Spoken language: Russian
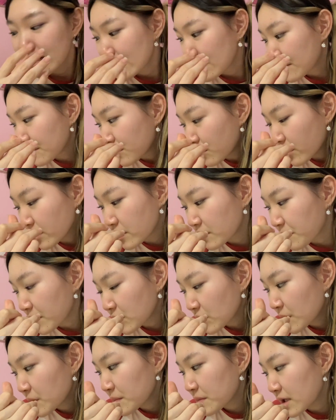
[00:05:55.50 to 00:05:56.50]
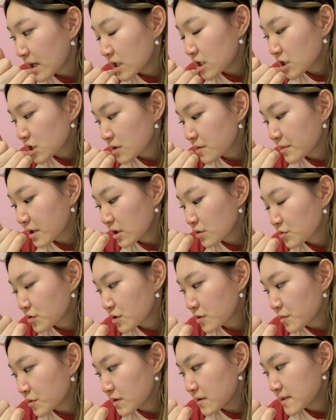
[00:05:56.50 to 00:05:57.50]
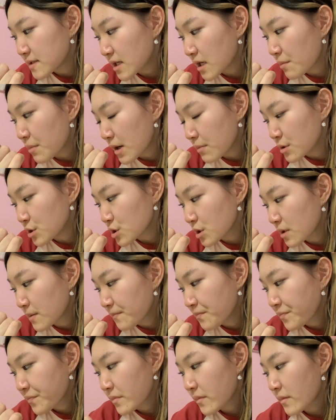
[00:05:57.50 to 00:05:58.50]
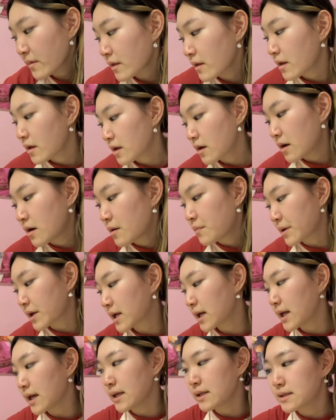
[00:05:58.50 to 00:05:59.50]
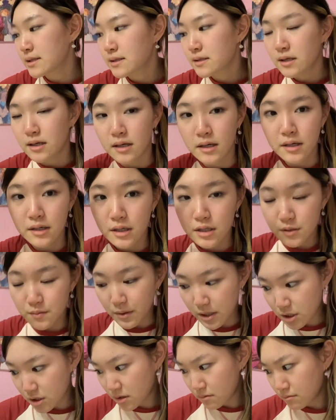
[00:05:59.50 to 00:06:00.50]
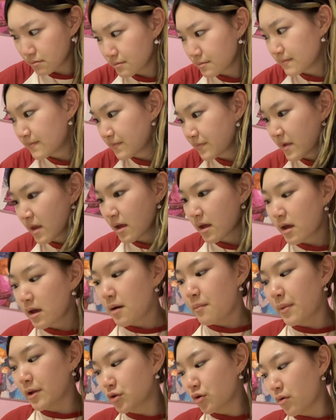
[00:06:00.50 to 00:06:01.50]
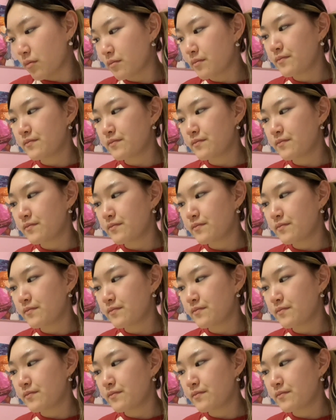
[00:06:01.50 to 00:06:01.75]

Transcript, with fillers: Вот, потом дальше мне нужно будет всех бабочек приклеить э, к шпажкам. Потом